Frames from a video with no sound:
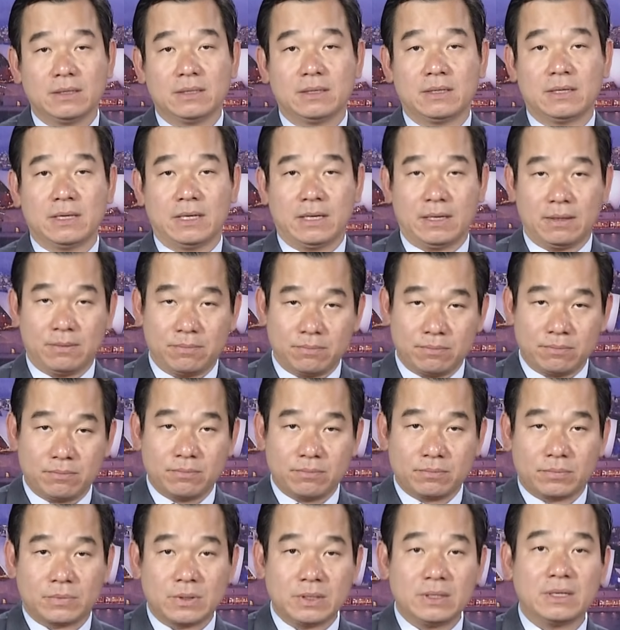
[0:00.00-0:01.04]
là
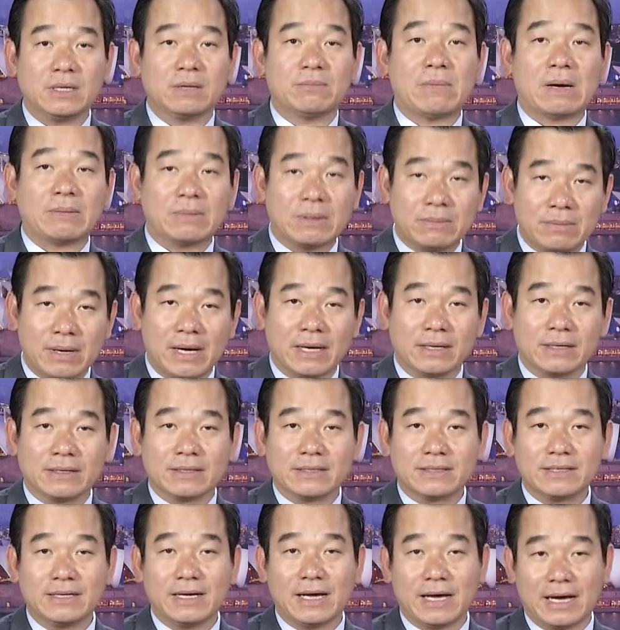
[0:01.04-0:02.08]
thứ nhất là bán máy bay này,
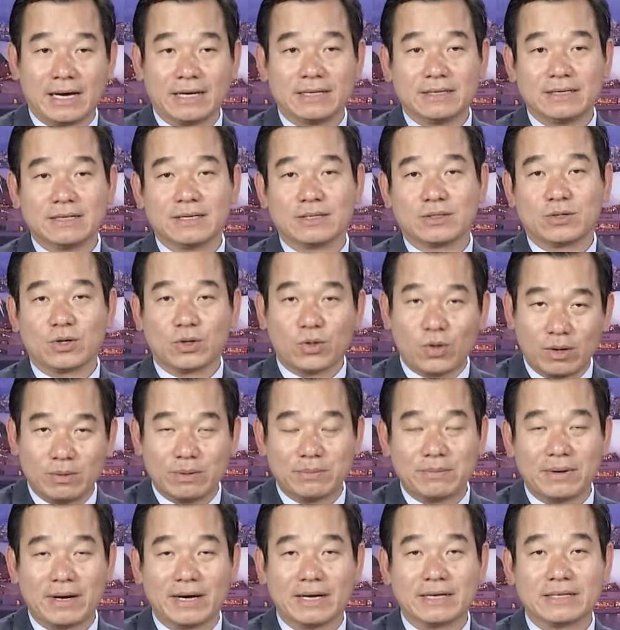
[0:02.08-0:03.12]
thứ hai nữa là cho thuê
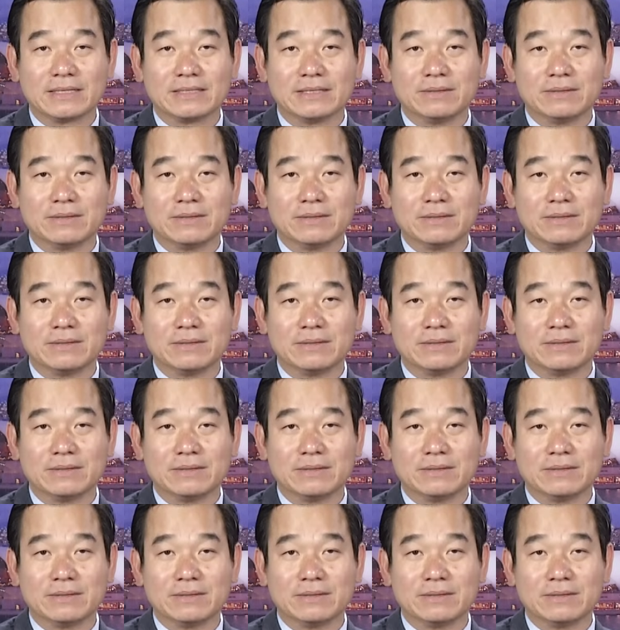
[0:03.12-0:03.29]
máy bay,